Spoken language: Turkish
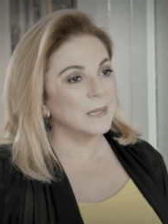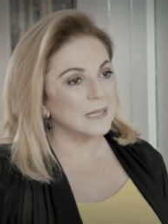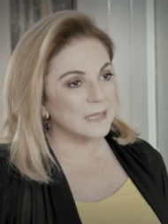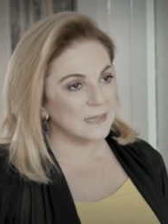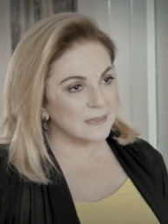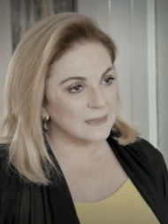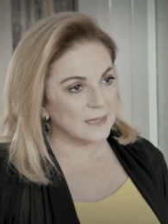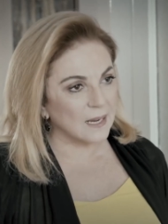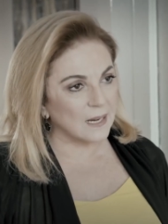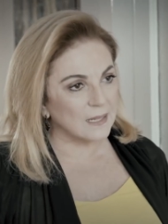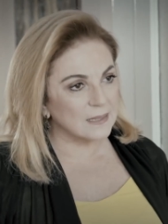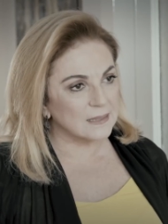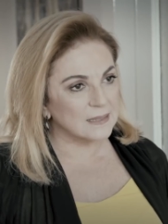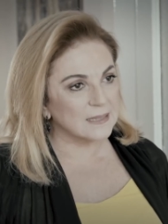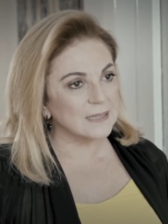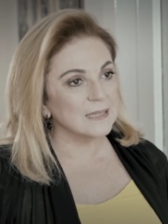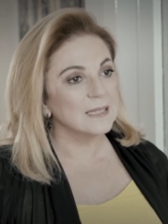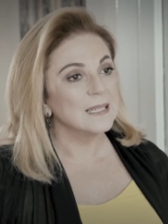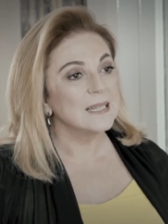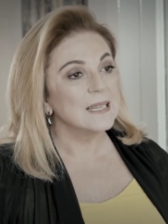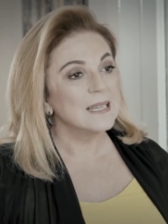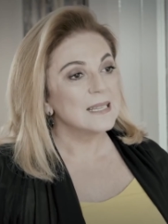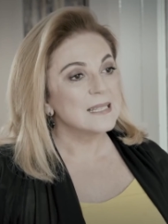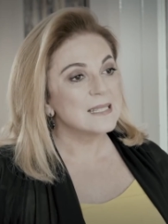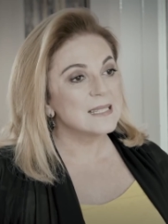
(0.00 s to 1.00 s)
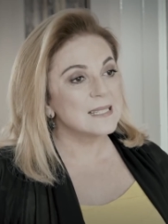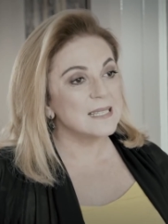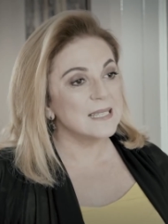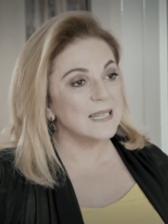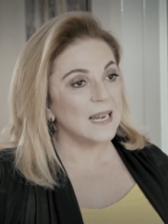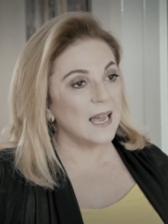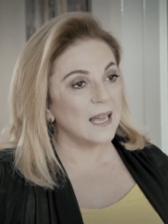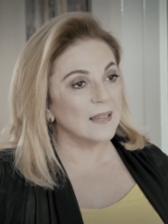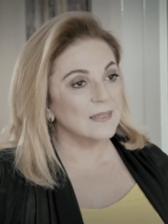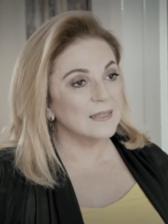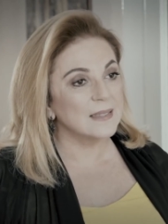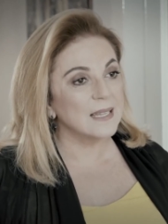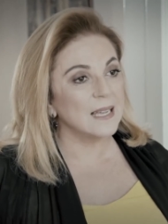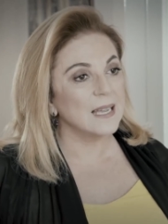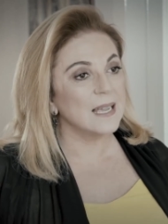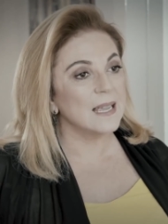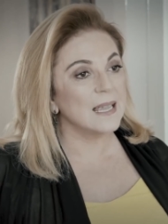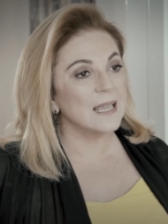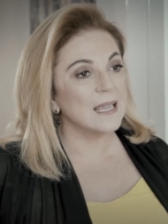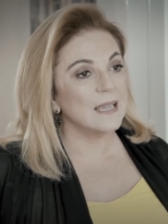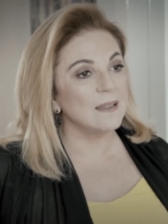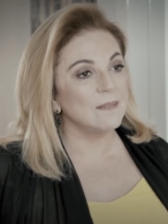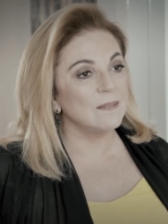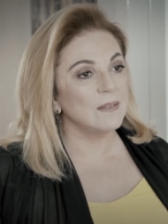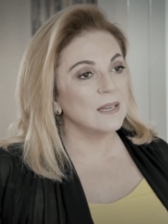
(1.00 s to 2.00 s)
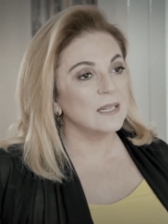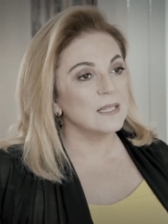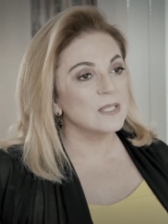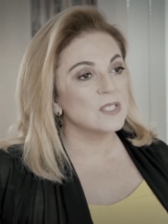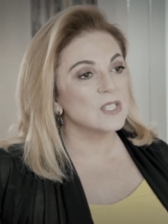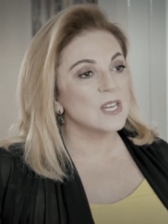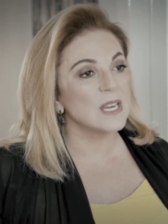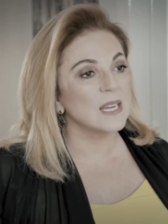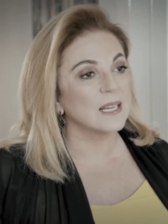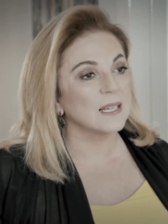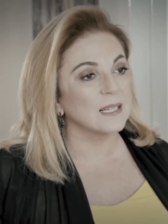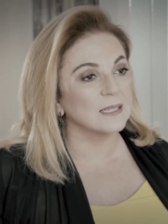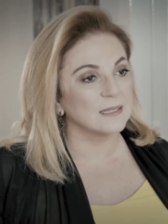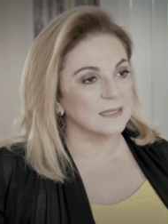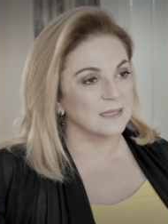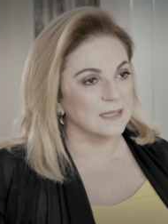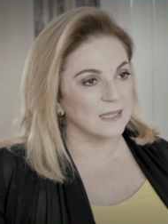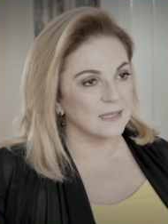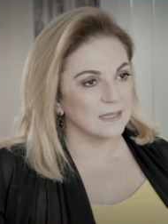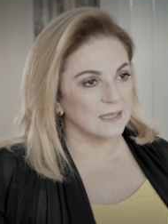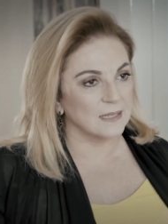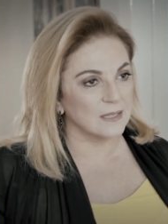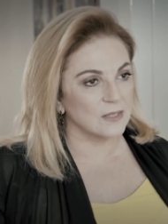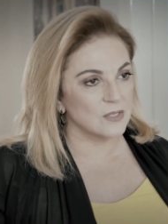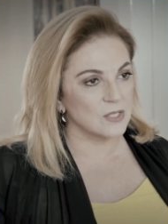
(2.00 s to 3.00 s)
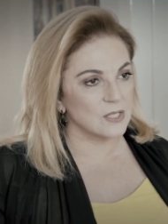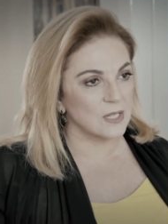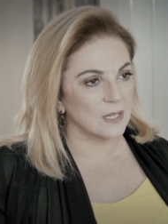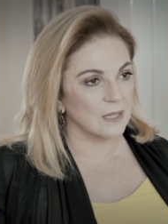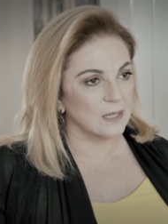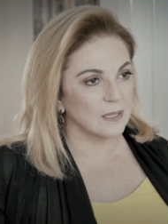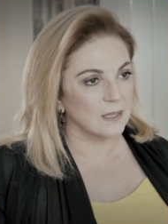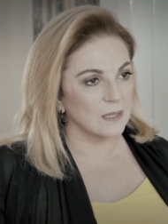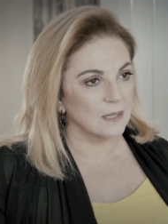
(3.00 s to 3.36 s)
bana taktı, Sinan da evleneceği kadına takacak.